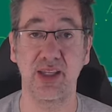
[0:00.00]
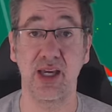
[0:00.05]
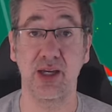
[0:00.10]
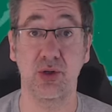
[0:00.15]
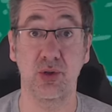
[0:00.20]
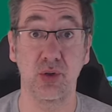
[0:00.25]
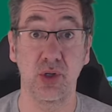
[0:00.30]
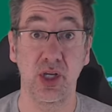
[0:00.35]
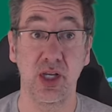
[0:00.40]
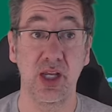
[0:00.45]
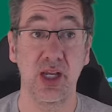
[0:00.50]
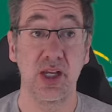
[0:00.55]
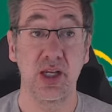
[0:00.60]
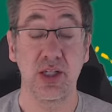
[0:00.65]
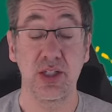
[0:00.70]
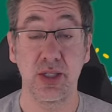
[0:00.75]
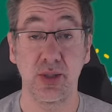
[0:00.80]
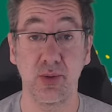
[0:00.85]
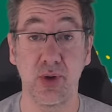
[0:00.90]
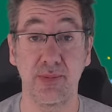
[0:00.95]
Ecco,
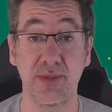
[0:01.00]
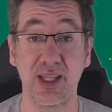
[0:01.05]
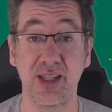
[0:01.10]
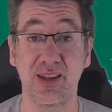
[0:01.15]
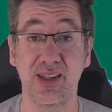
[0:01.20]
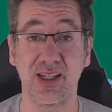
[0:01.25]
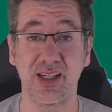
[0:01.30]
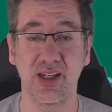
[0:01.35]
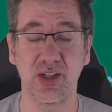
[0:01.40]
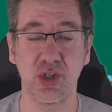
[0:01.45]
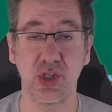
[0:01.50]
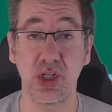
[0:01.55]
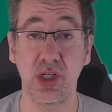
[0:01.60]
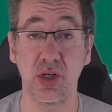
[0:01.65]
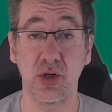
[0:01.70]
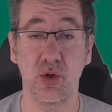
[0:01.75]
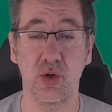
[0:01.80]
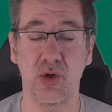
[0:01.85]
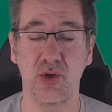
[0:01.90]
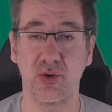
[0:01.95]
sicuramente
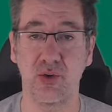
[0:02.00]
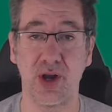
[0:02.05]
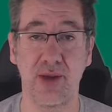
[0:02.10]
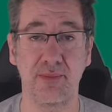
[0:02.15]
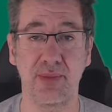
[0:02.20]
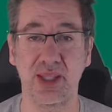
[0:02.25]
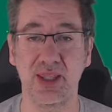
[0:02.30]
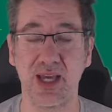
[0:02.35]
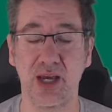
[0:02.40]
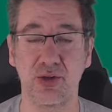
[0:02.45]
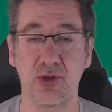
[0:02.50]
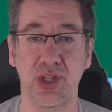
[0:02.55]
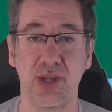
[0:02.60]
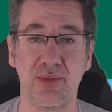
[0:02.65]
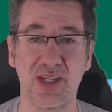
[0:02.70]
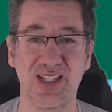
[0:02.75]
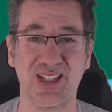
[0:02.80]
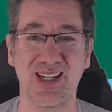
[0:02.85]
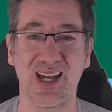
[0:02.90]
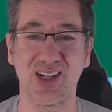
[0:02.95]
Ciro non ha mandato dei
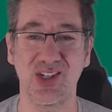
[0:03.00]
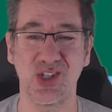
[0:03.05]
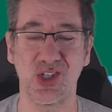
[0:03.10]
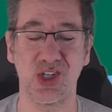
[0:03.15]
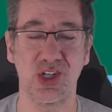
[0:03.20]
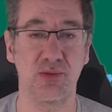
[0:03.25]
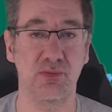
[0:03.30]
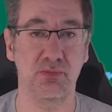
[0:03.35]
messaggi